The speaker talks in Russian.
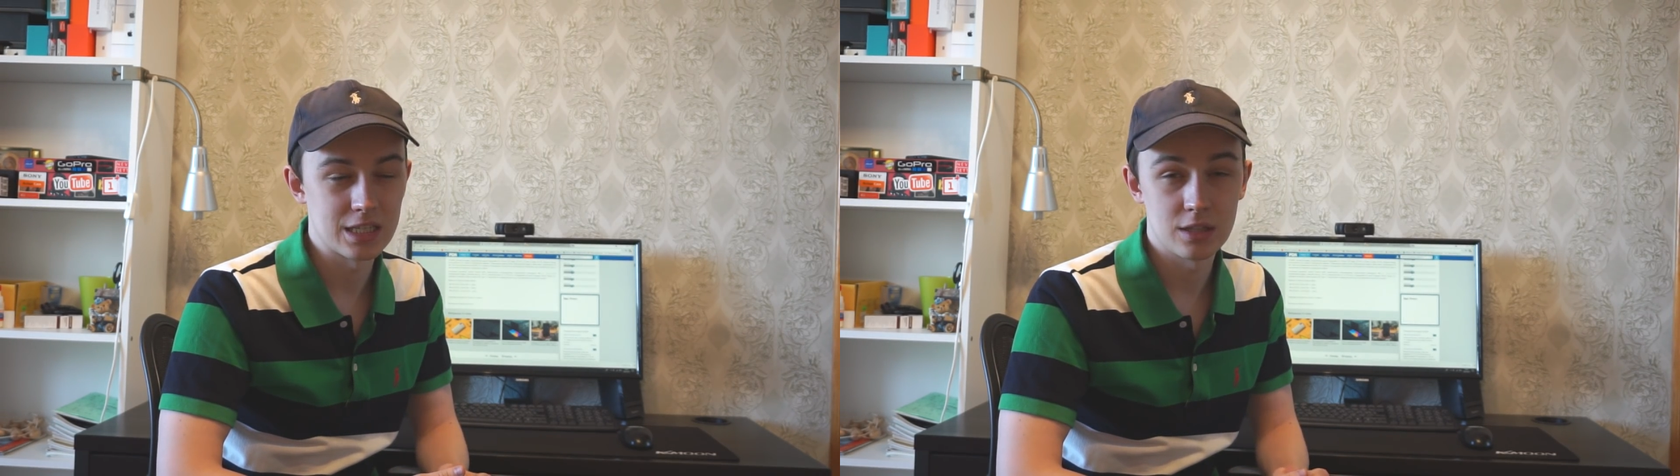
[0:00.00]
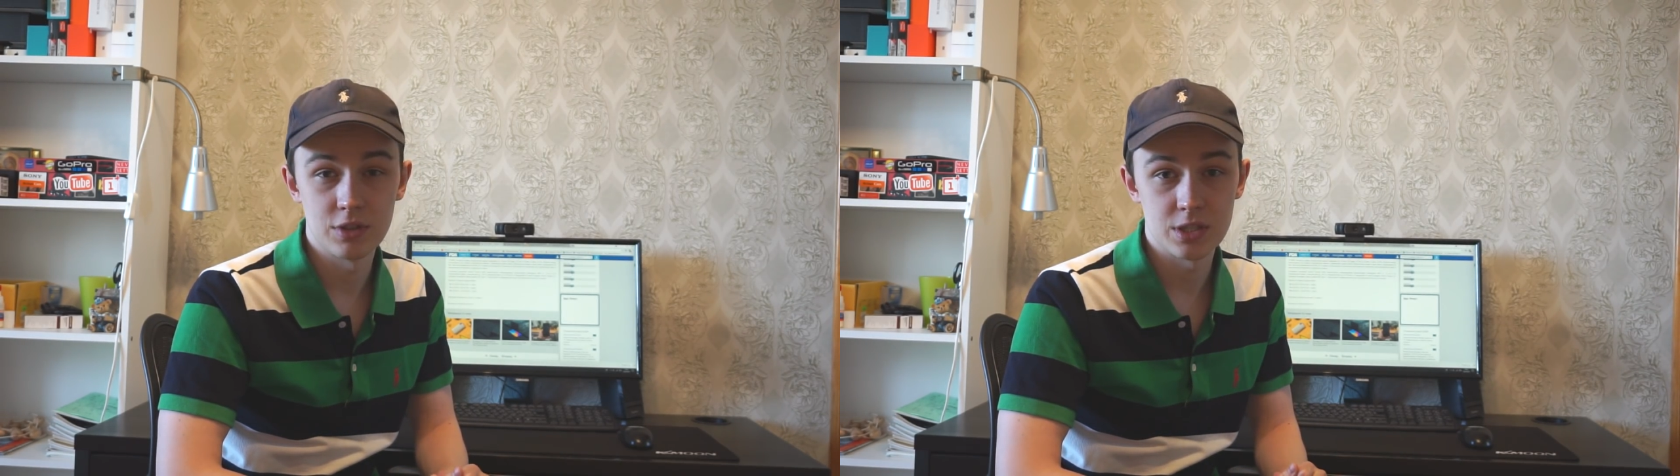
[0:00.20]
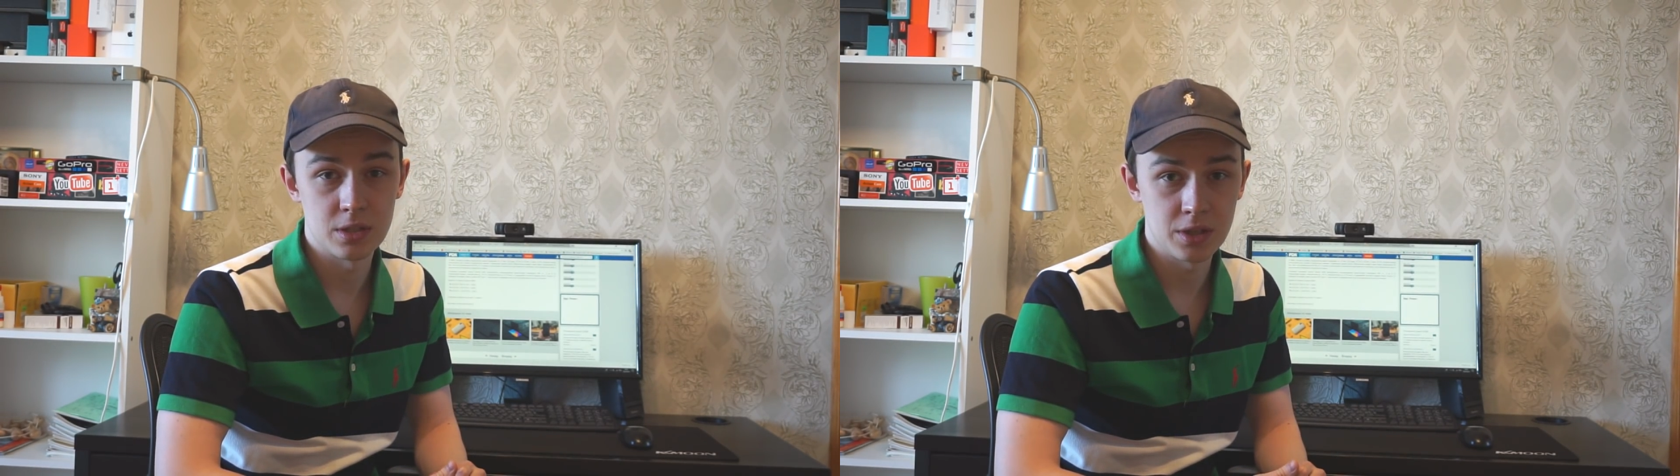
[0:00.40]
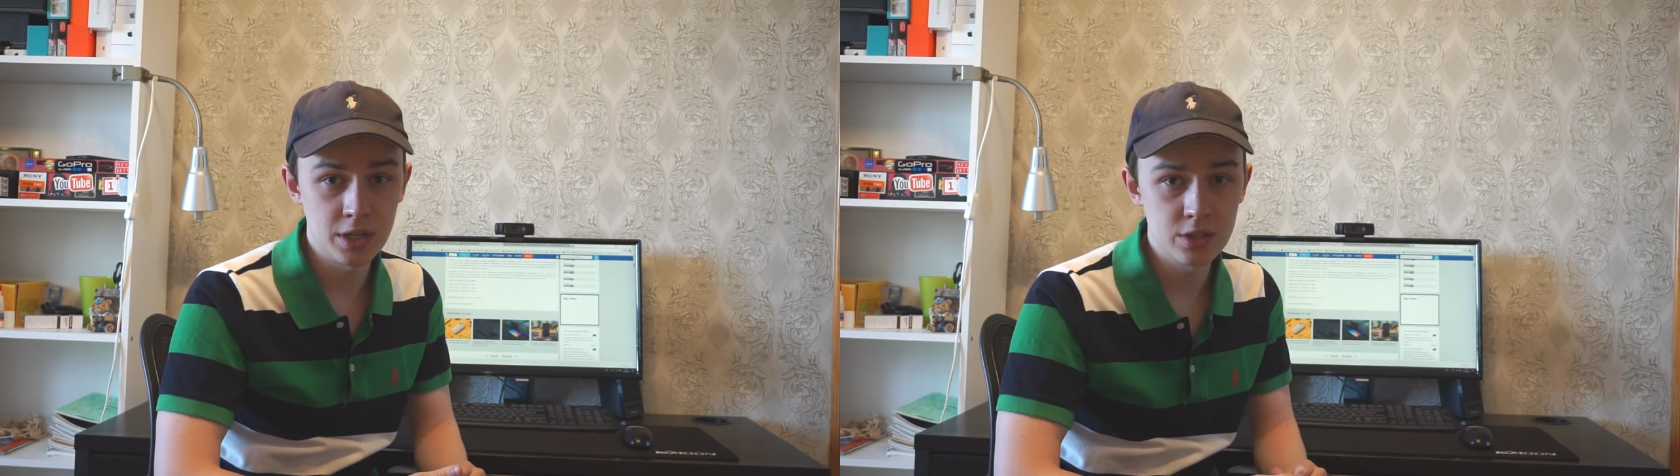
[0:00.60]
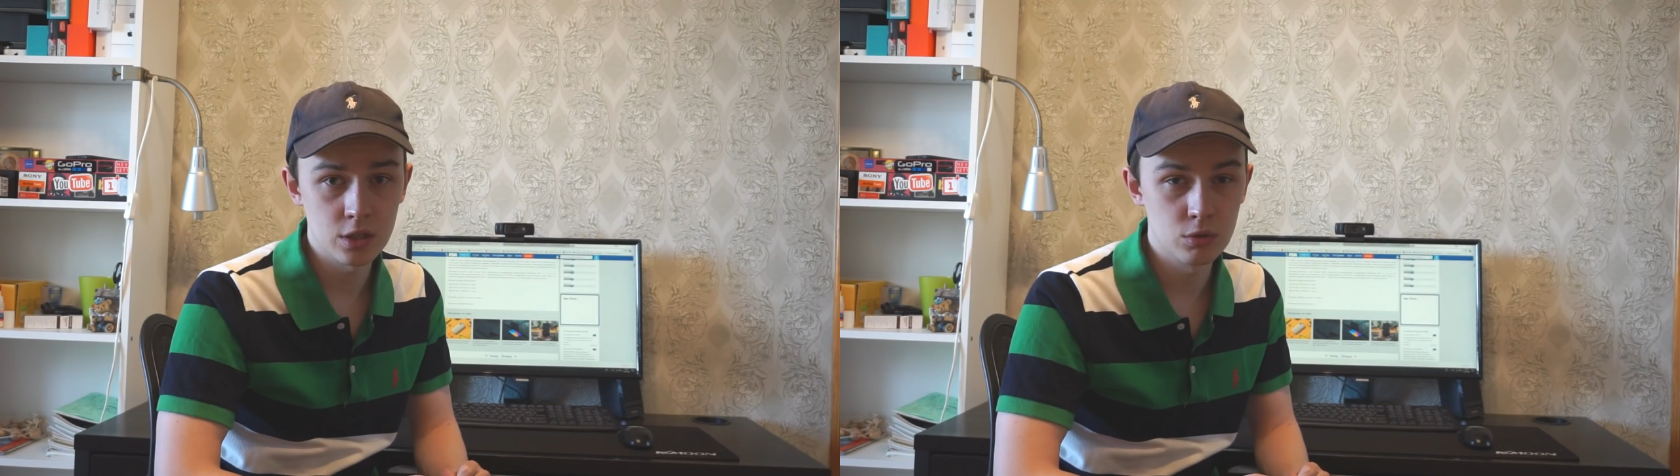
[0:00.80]
за
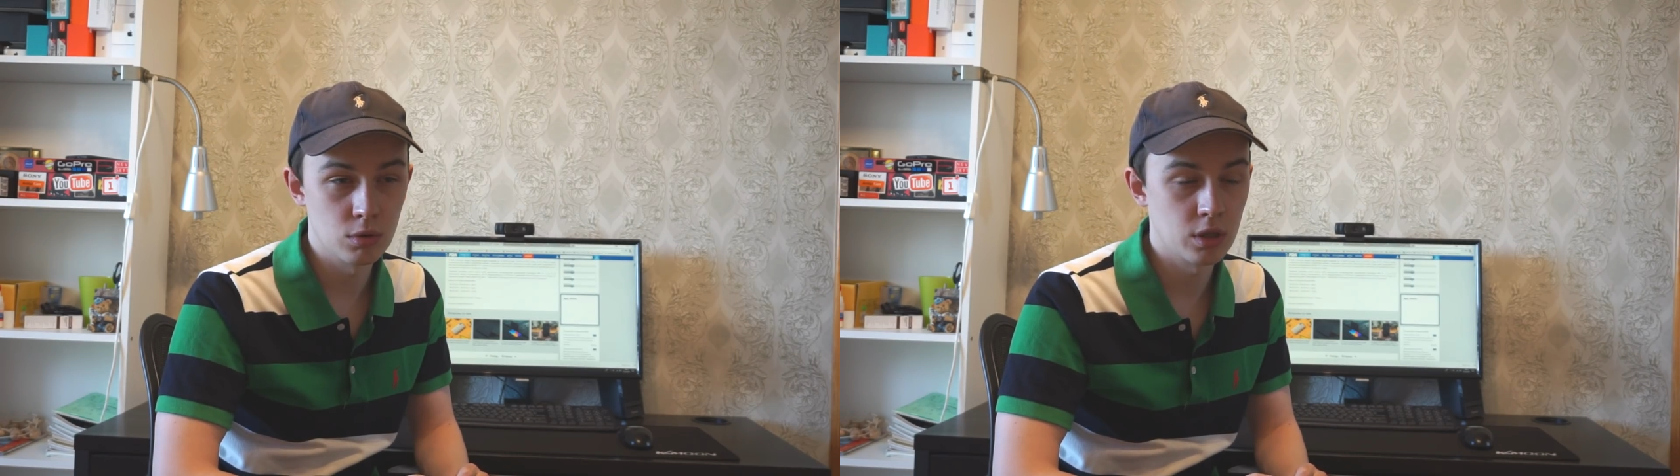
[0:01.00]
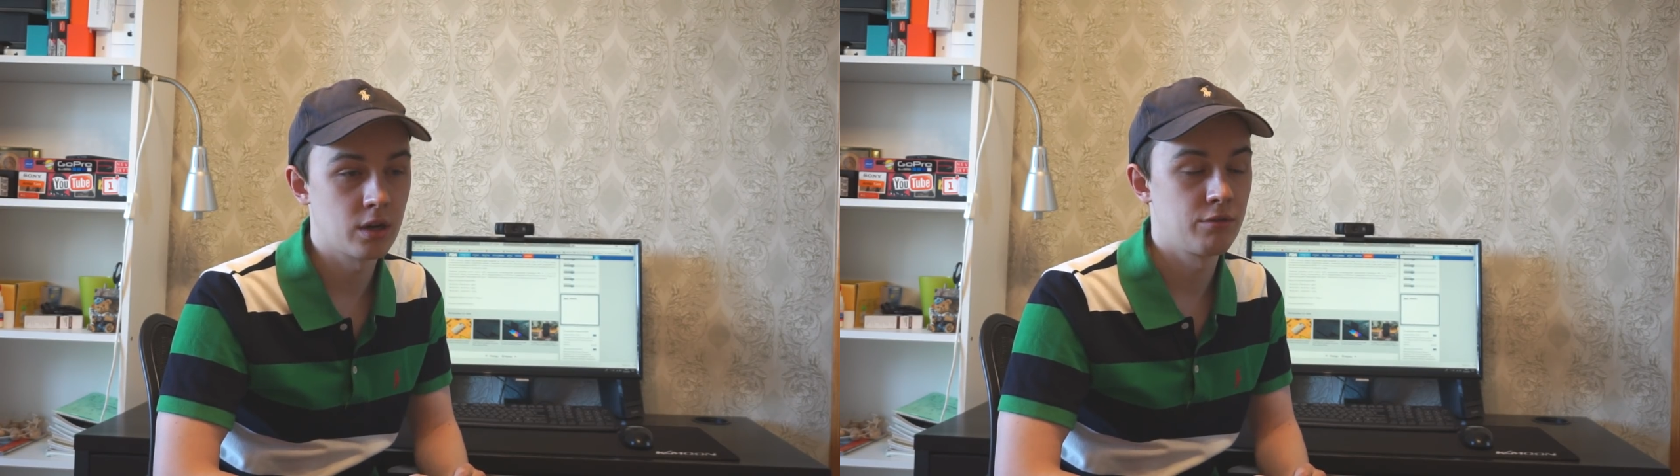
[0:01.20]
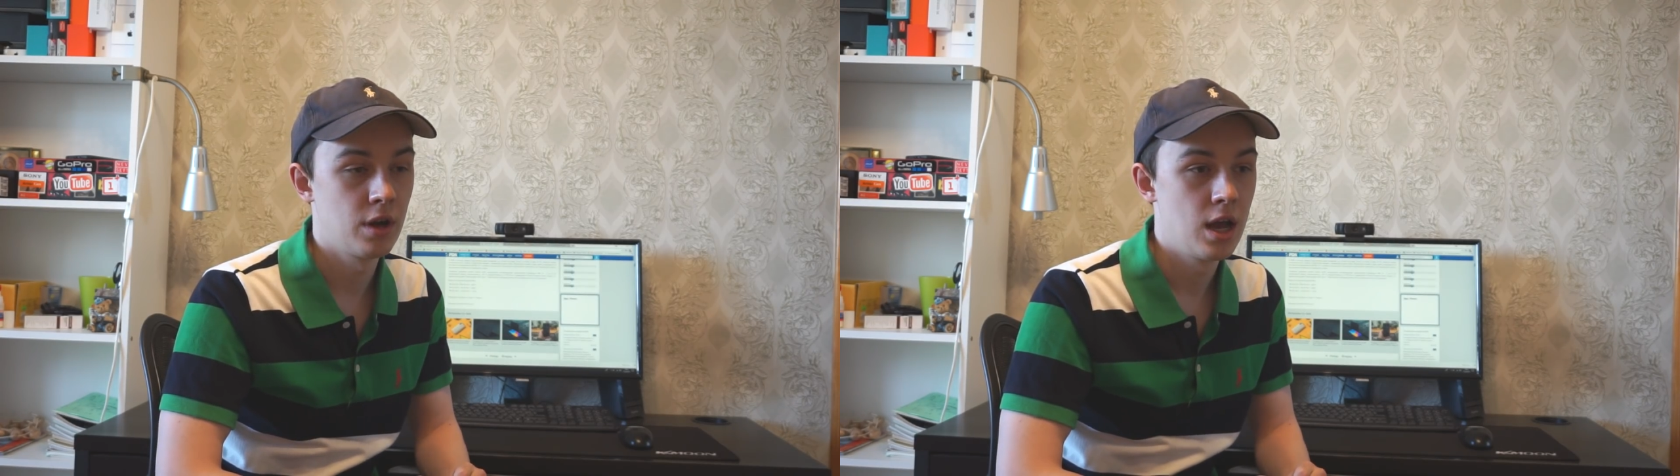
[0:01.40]
230 долларов,